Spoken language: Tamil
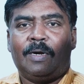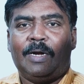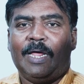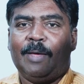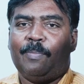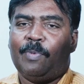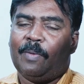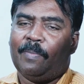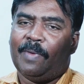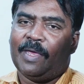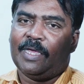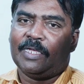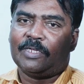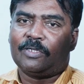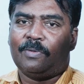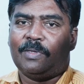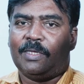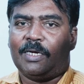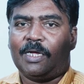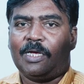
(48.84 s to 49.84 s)
லேபிள் மைக்ஸ்
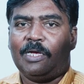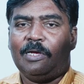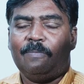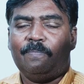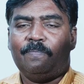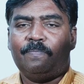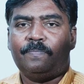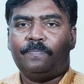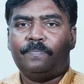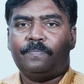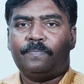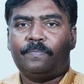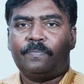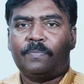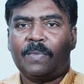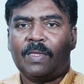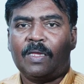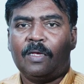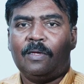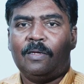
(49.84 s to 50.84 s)
வந்திருக்கு
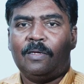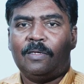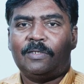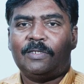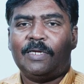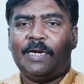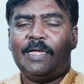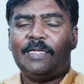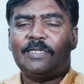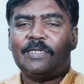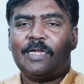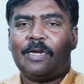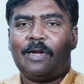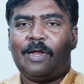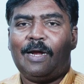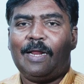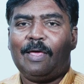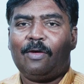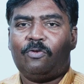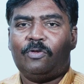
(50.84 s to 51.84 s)

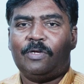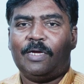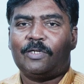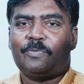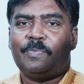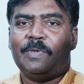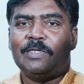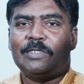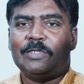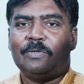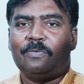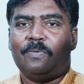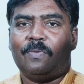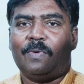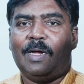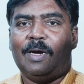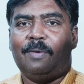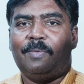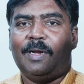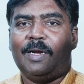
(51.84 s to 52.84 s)
செனேசர்னாலே கொஞ்சம் எக்ஸ்பென்சிவ்
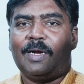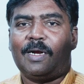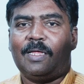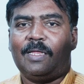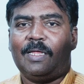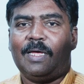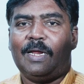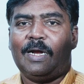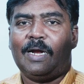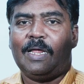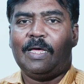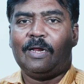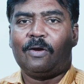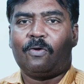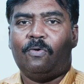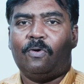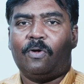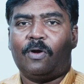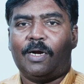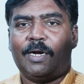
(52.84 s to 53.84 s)
அப்படின்றது தான்
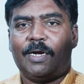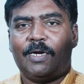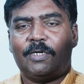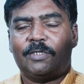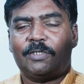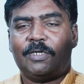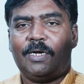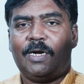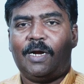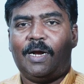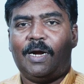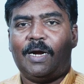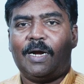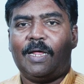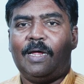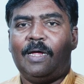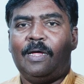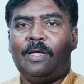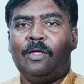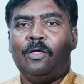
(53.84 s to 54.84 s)
எல்லாருக்கும் கன்டென்ஷன்
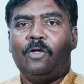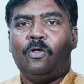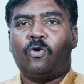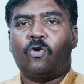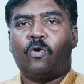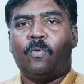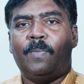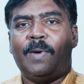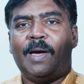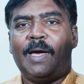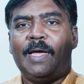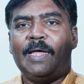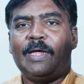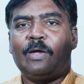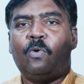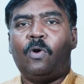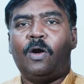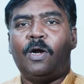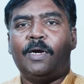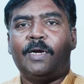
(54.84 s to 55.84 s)
ஆனால் ரொம்ப ஹை
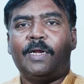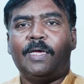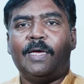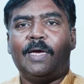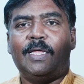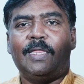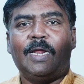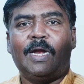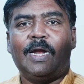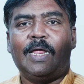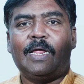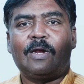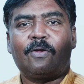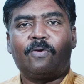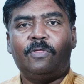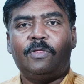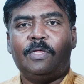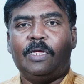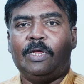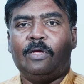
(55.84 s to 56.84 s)
குவாலிட்டி அது
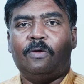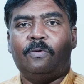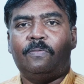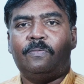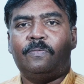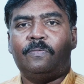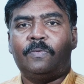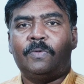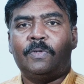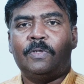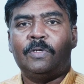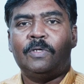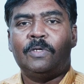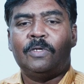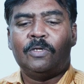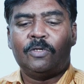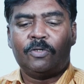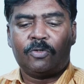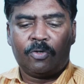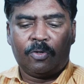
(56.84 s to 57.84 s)
எல்லாருக்கும் தெரியும்
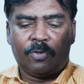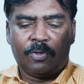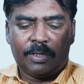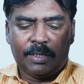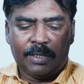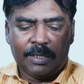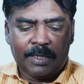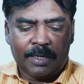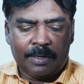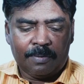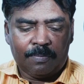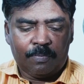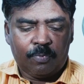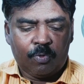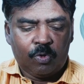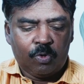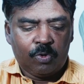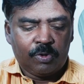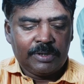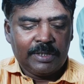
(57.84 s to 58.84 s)
ஸோ இந்த
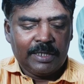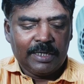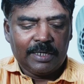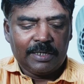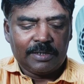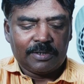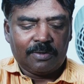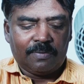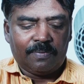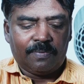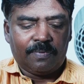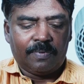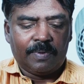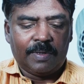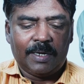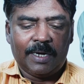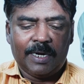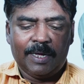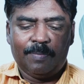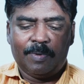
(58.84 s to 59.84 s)
புது சீரீஸ் ஆஃப்
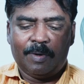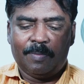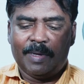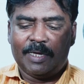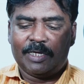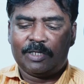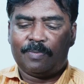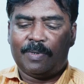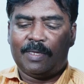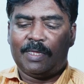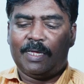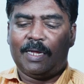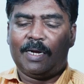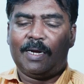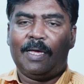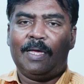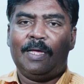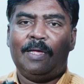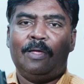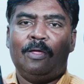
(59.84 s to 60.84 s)
லேபிள் மைக்ஸ்
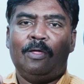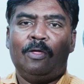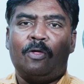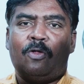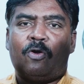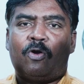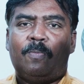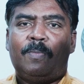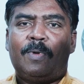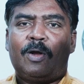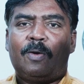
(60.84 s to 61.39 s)
பார்த்திங்கன்னா ரொம்ப